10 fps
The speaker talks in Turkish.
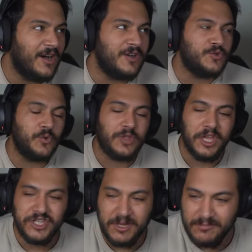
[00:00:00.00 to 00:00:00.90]
çok
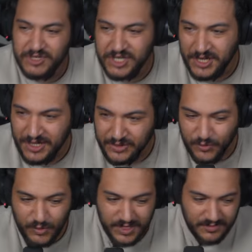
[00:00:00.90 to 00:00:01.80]
dehşetmiş ya.
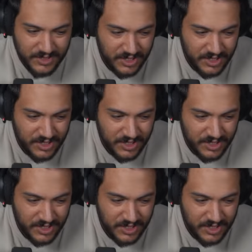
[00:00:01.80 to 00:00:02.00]
Çok iyiymiş.